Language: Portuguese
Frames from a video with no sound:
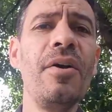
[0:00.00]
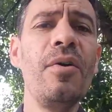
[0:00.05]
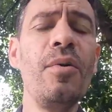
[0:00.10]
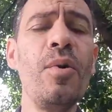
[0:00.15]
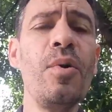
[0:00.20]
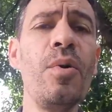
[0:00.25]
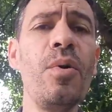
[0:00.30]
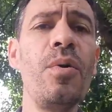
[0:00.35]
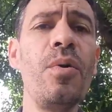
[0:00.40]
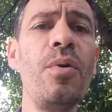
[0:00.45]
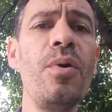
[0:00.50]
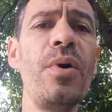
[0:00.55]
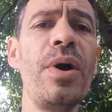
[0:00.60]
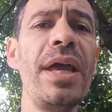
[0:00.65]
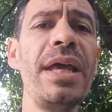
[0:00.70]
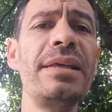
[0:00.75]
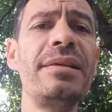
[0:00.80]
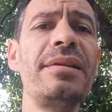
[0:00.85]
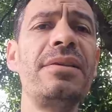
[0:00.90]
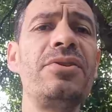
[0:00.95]
O, o,
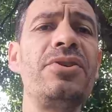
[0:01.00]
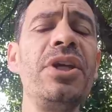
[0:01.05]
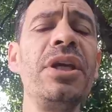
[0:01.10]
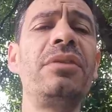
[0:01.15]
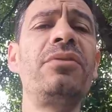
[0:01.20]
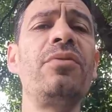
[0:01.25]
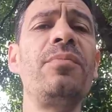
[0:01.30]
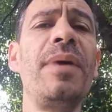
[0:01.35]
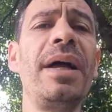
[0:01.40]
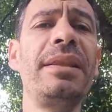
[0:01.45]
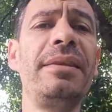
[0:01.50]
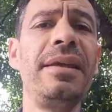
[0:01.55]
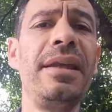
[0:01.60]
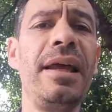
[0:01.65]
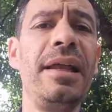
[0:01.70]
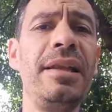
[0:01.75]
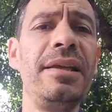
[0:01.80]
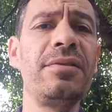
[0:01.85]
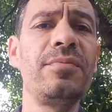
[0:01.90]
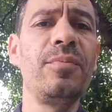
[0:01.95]
esse dito
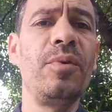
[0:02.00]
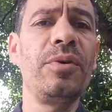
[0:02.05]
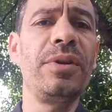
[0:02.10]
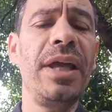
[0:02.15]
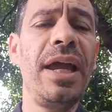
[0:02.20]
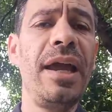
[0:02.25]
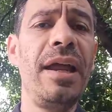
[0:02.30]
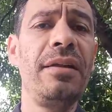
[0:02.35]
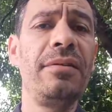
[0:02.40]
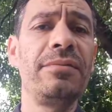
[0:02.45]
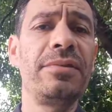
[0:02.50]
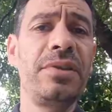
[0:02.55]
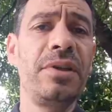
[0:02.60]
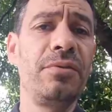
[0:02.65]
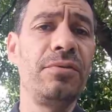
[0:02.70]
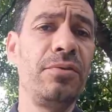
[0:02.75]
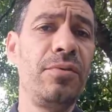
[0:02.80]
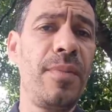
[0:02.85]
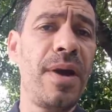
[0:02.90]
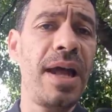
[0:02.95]
materialismo moderno,
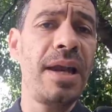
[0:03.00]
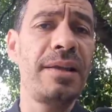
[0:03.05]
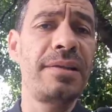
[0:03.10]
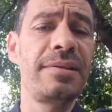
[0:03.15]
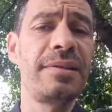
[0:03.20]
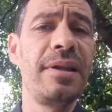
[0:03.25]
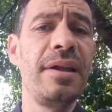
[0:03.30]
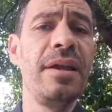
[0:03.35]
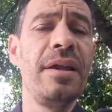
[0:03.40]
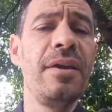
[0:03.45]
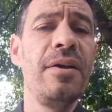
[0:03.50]
segundo Marx,